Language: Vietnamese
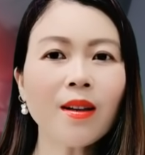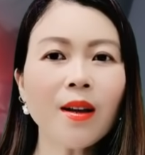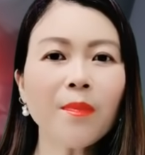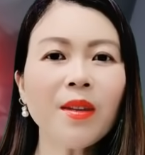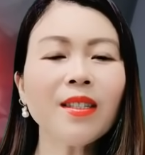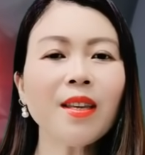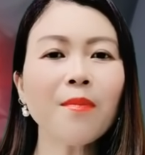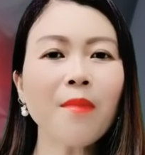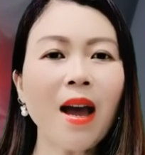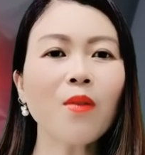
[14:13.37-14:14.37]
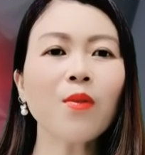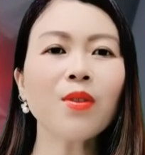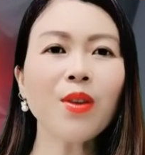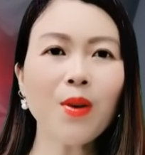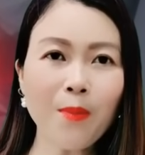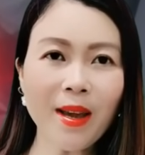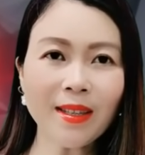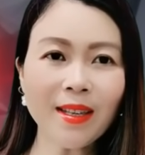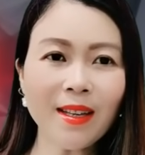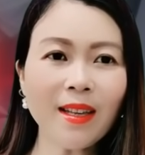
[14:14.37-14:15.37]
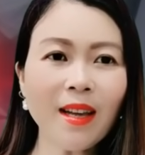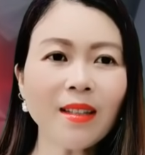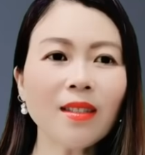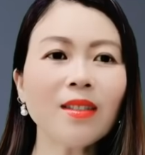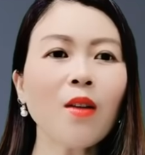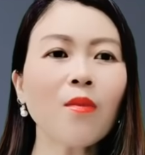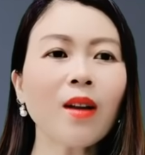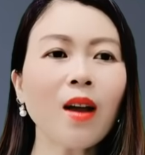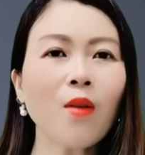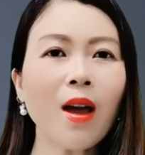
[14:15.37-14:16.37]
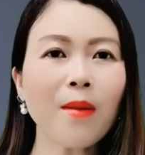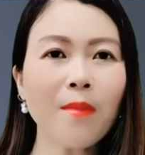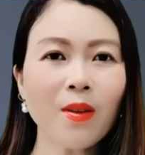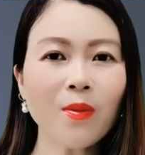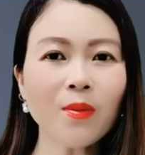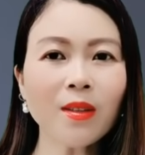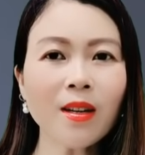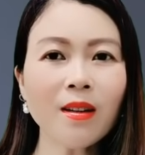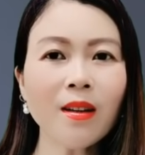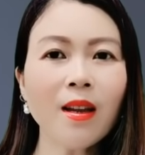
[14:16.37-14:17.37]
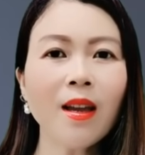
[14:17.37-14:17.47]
cướp đi sinh mạng của nhiều bệnh nhân nhất trong các loại bệnh ung thư.